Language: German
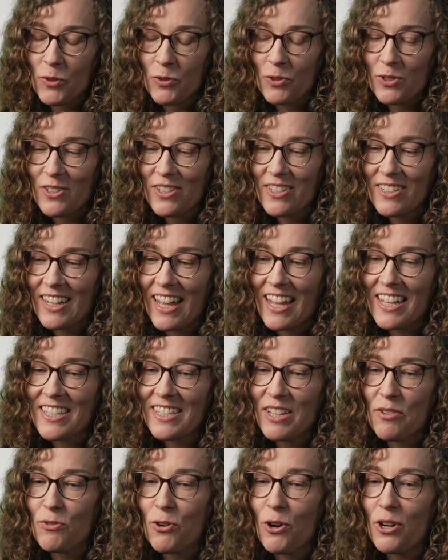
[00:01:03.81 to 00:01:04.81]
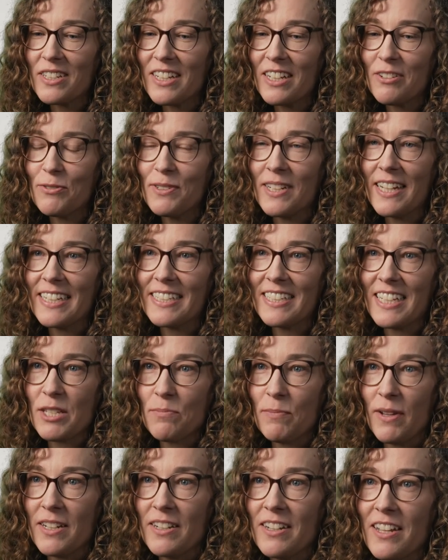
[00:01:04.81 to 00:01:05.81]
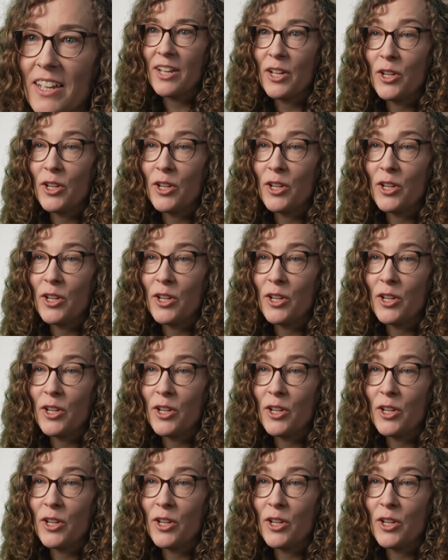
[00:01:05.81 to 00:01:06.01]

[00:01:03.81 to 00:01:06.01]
Und da ist der Vorteil vielleicht, dass man